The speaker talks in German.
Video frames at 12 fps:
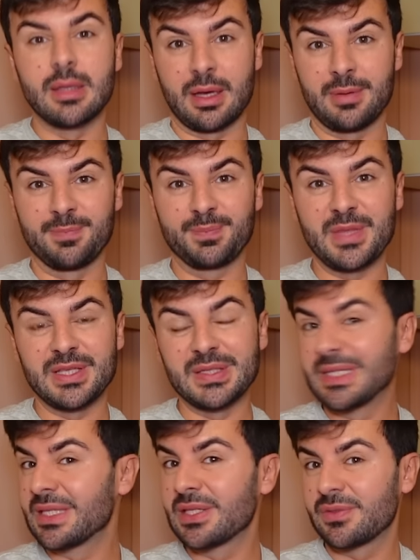Ja, also
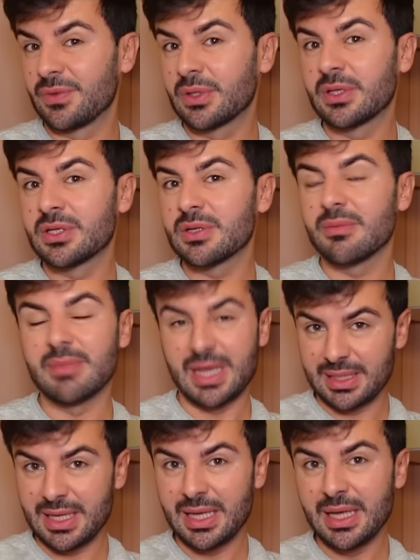das ist wirklich
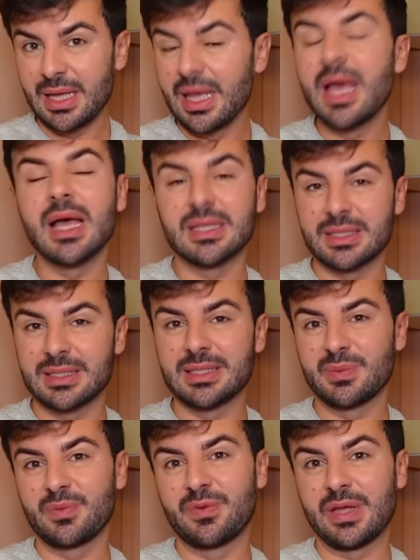meine
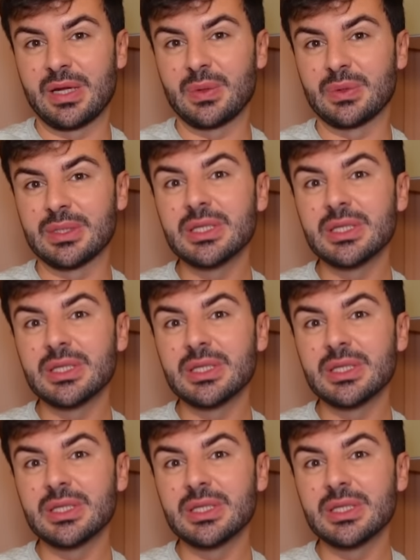Herzensempfehlung.